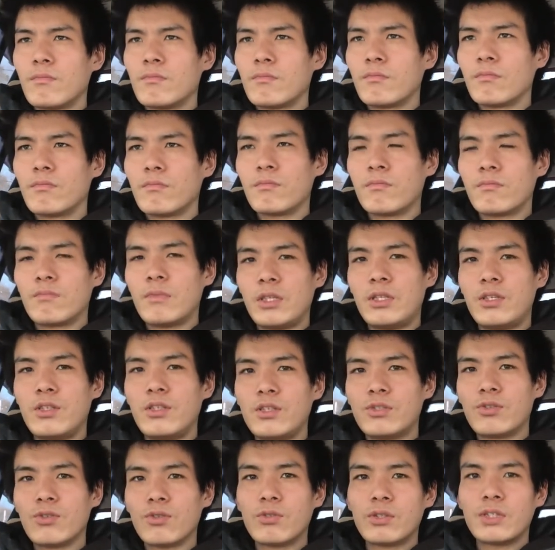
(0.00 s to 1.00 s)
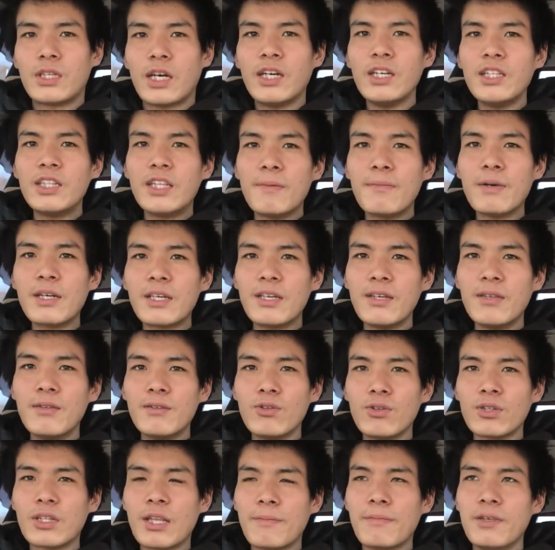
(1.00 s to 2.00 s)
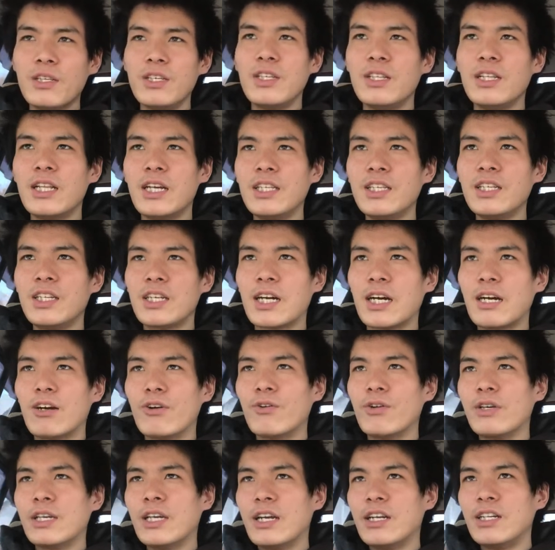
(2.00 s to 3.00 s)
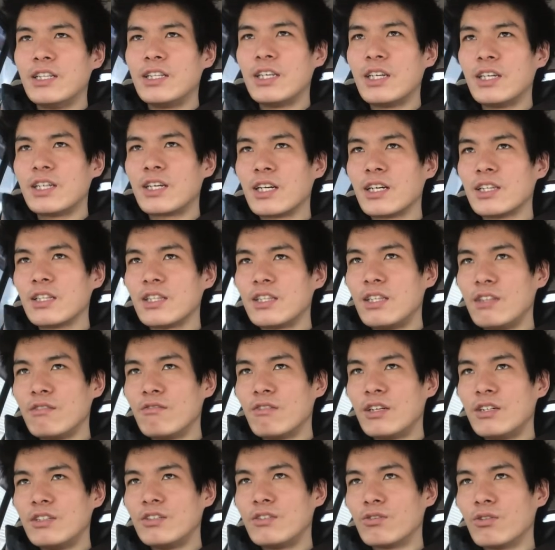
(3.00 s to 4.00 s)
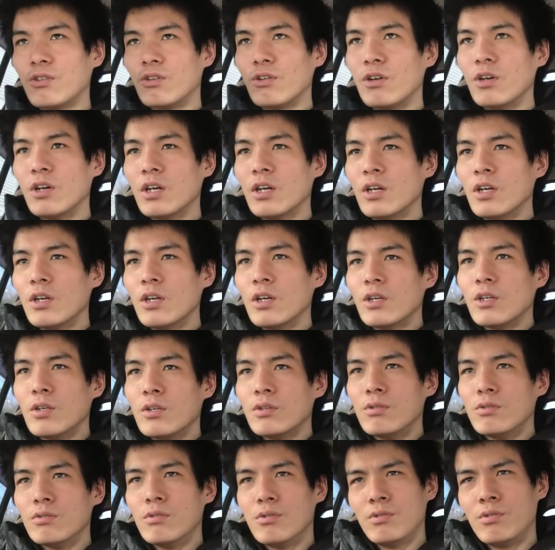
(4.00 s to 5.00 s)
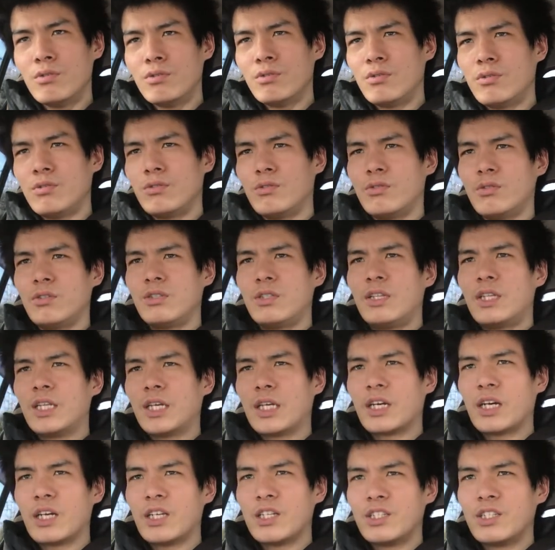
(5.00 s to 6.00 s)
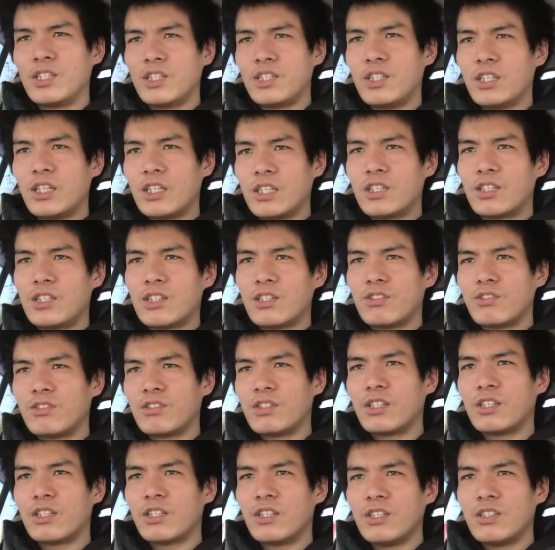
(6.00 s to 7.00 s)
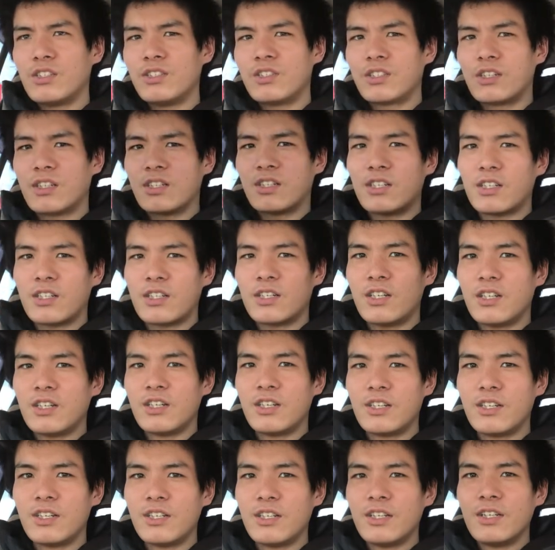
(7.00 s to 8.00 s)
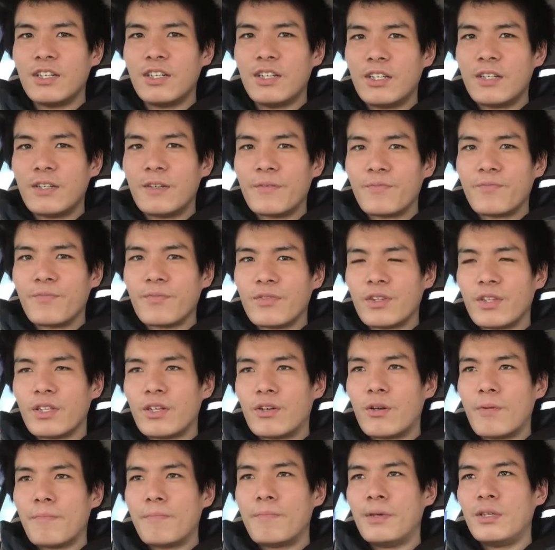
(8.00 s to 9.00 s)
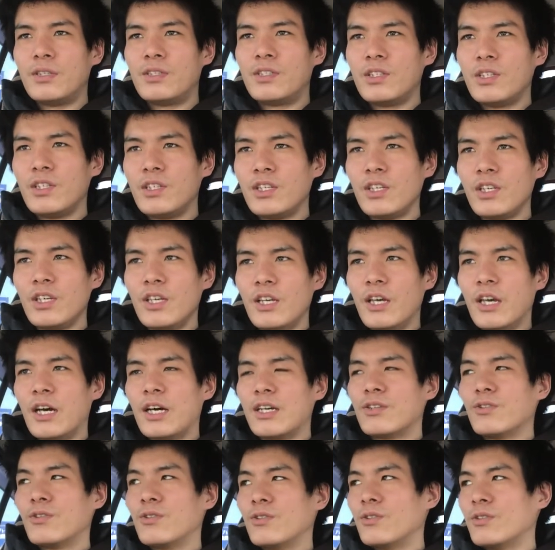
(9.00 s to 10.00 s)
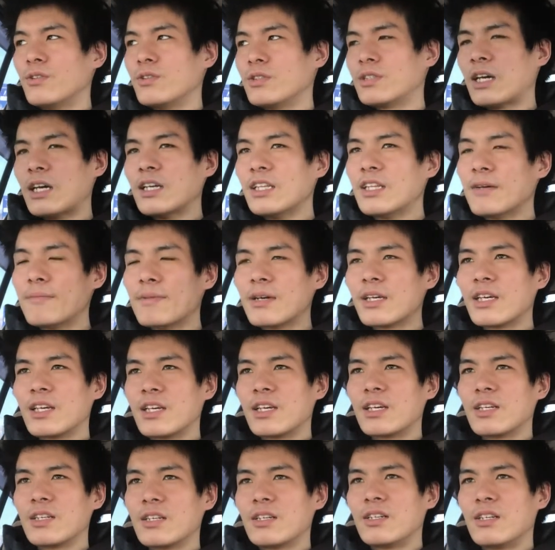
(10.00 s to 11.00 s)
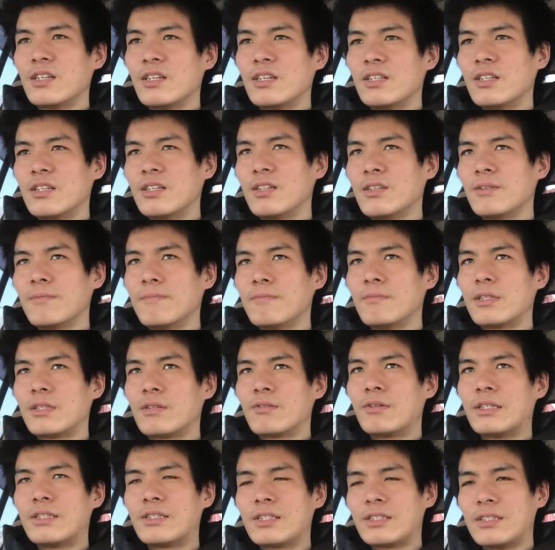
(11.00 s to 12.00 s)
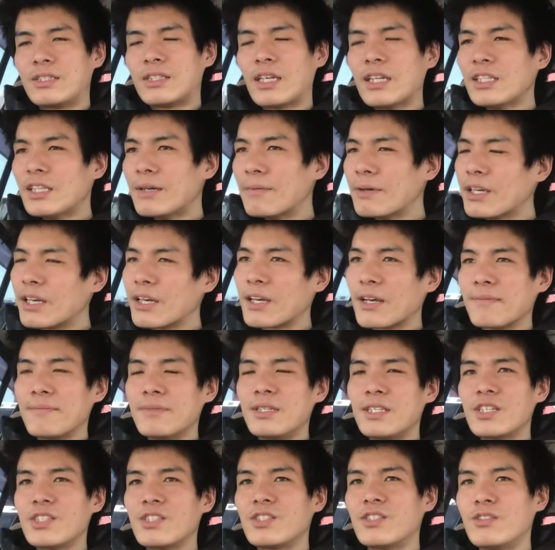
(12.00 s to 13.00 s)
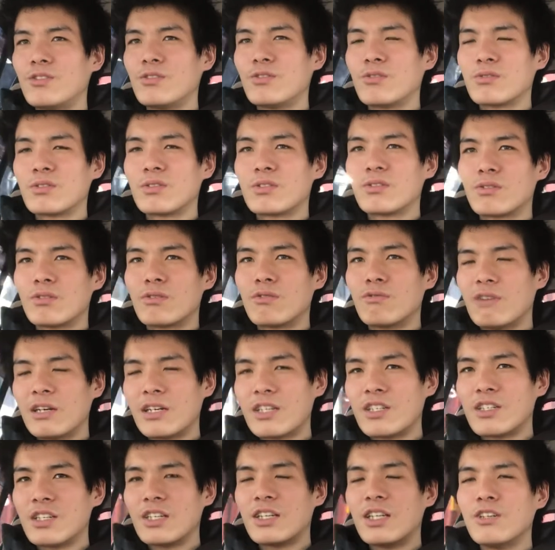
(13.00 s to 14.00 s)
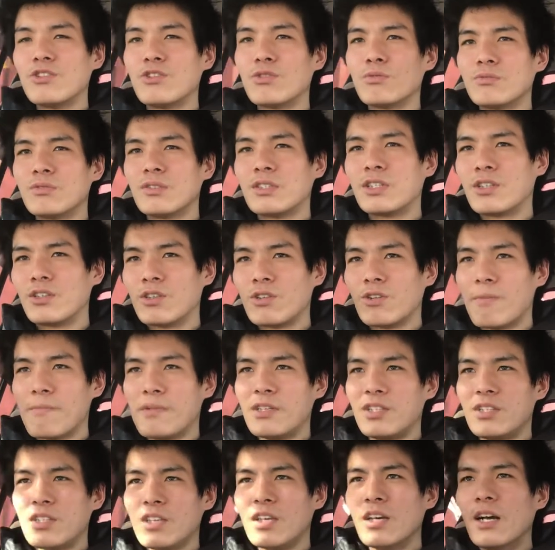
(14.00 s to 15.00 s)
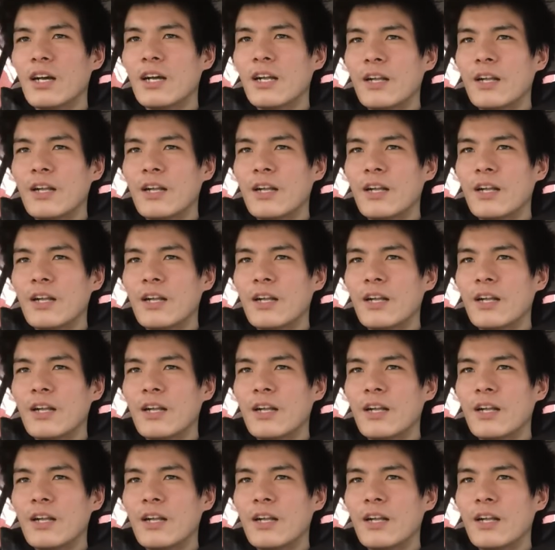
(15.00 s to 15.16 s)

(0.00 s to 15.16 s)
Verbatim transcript: うん、別にその埼玉県のために何かをやりたいかって言われると、うーんって感じになっちゃうんじゃないですかだから別に、あの埼玉県、でもあれです、埼玉県が目指してるわけじゃないと思うんですけど別に